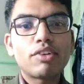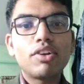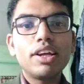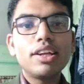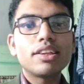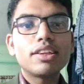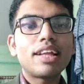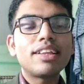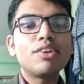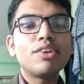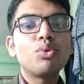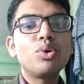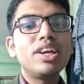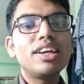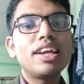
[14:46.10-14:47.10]
আসলে তাদের
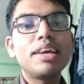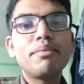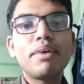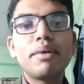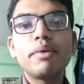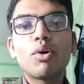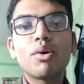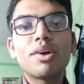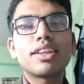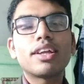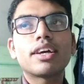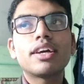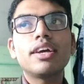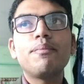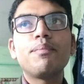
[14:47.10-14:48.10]
রুটিনটা এইভাবে করা
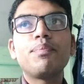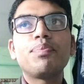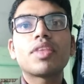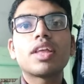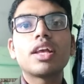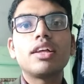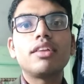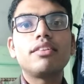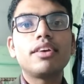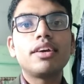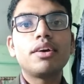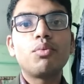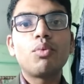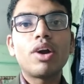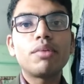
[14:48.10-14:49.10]
থাকে যে
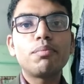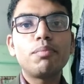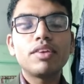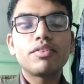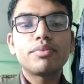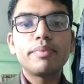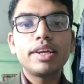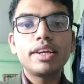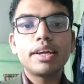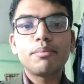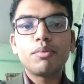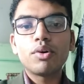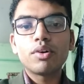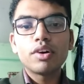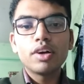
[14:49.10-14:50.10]
ওয়ার্ড প্লেসমেন্ট
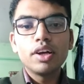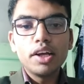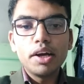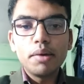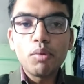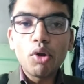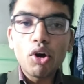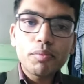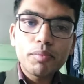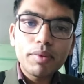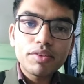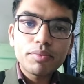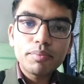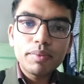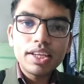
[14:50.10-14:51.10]
এবং ব্লক
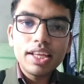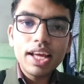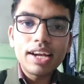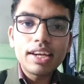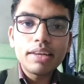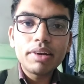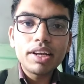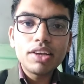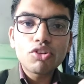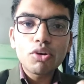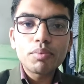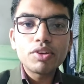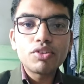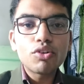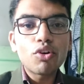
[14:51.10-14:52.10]
প্লেসমেন্ট দিয়ে আলটিমেটলি
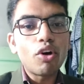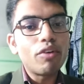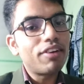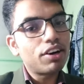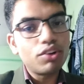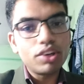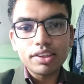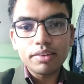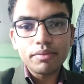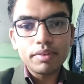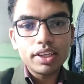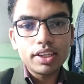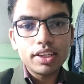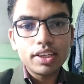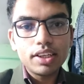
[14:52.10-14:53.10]
সবকিছু কভার হয়ে
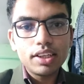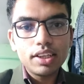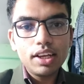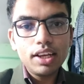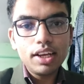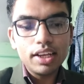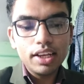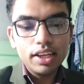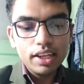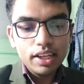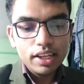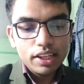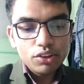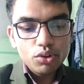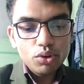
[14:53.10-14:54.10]
যাবে হ্যাঁ
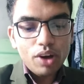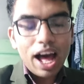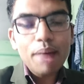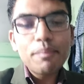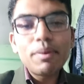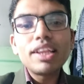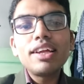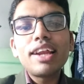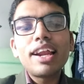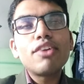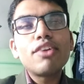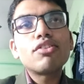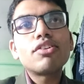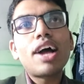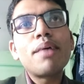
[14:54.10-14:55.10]
তো আমাদের
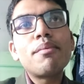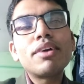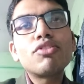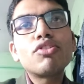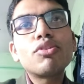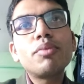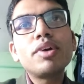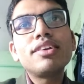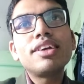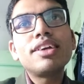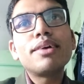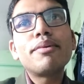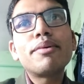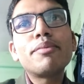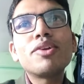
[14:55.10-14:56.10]
আমার সময়
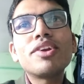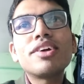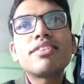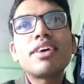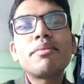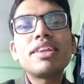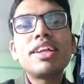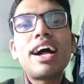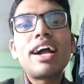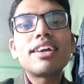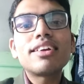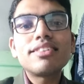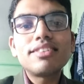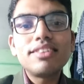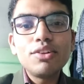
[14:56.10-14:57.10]
যেটা আমার মনে আছে আমাদের
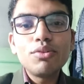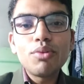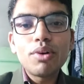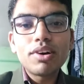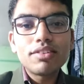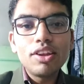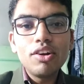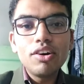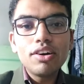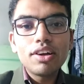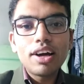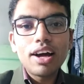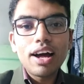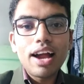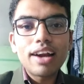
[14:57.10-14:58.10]
আঠাশ দিন ওয়ার্ড ছিল
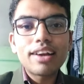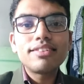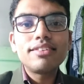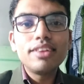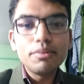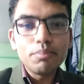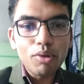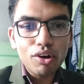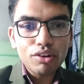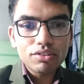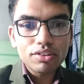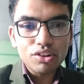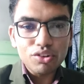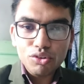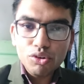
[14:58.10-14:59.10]
আঠাশ দিন ব্লক
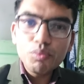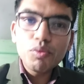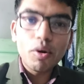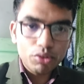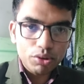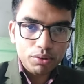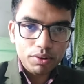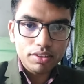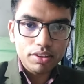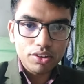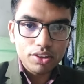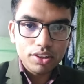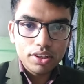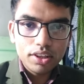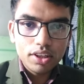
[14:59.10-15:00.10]
ছিল খুব কম সময় ছিল
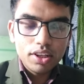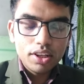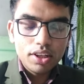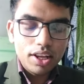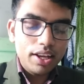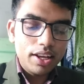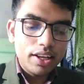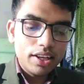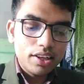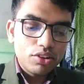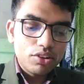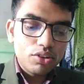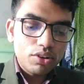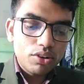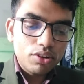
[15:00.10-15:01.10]
হ্যাঁ
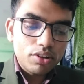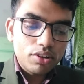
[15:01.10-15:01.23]
তো